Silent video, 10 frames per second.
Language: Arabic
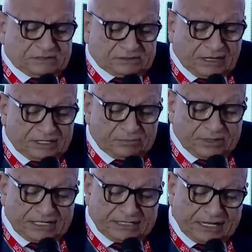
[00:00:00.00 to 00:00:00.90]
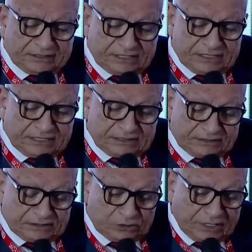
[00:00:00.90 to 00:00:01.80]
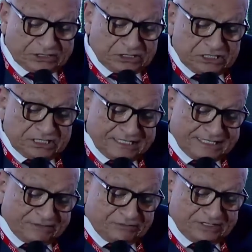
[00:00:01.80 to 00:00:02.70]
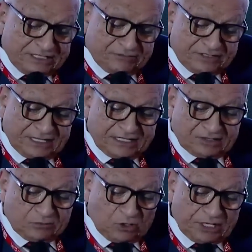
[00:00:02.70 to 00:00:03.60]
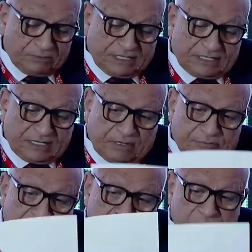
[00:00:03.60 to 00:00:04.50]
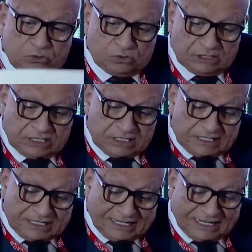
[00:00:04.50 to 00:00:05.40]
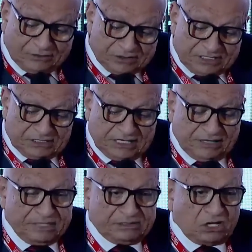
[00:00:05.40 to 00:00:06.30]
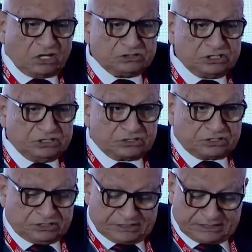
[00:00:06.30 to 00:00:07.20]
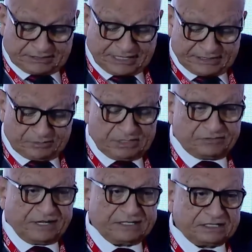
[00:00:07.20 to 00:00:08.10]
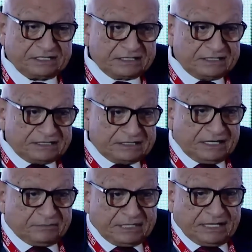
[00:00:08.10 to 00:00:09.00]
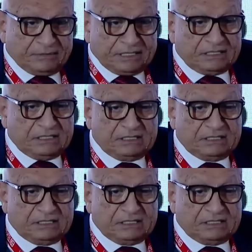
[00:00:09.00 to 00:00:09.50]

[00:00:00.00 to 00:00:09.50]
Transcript: طيب احنا عندنا دلوقتي في في حته مهمه لما بنيجي نقول عاوزين نعمل تقدير للتعليم الفني نعم، نعمل